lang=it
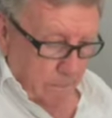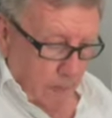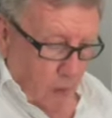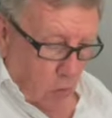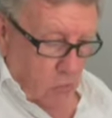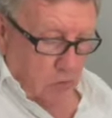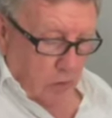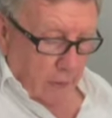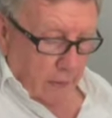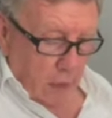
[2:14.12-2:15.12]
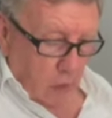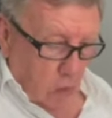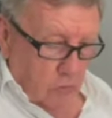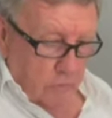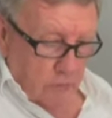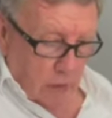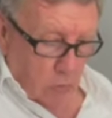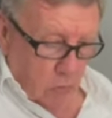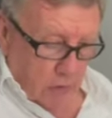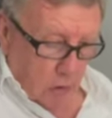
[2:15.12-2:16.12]
Oggi, oggi mi
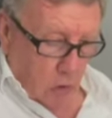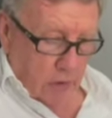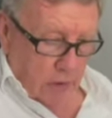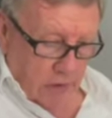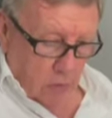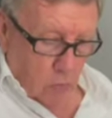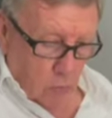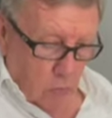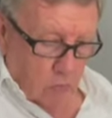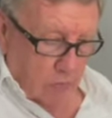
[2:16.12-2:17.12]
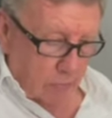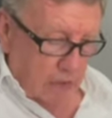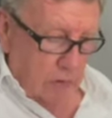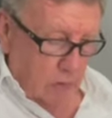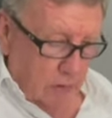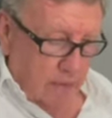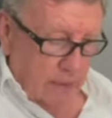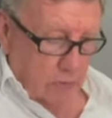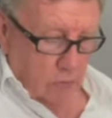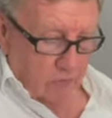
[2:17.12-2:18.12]
ricorderò che Dio conosce meglio di
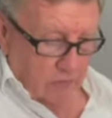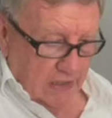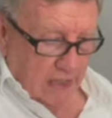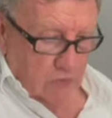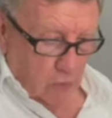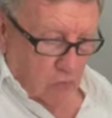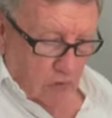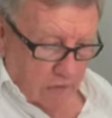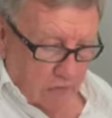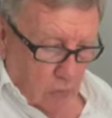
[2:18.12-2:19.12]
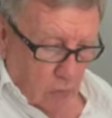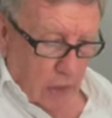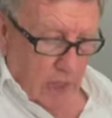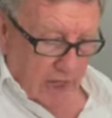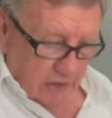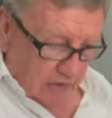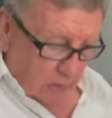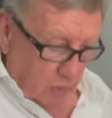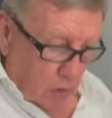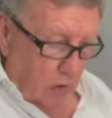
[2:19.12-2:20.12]
me dove sta il successo e
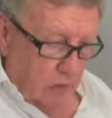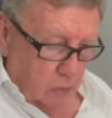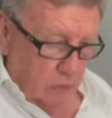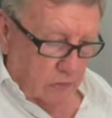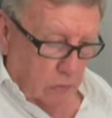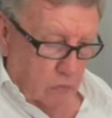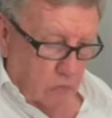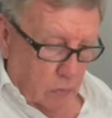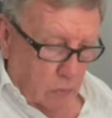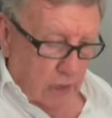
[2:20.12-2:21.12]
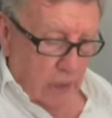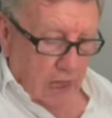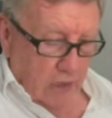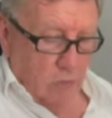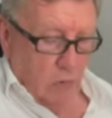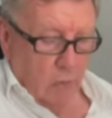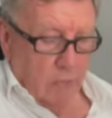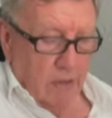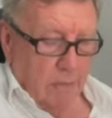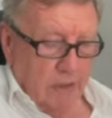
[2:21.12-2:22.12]
seguirò le sue istruzioni e i suoi
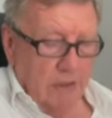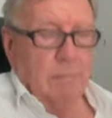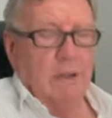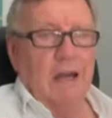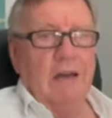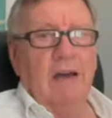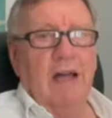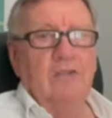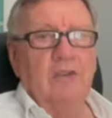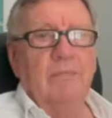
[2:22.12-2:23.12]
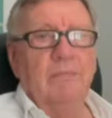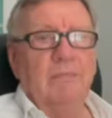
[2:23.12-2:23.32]
comandamenti per arrivarci.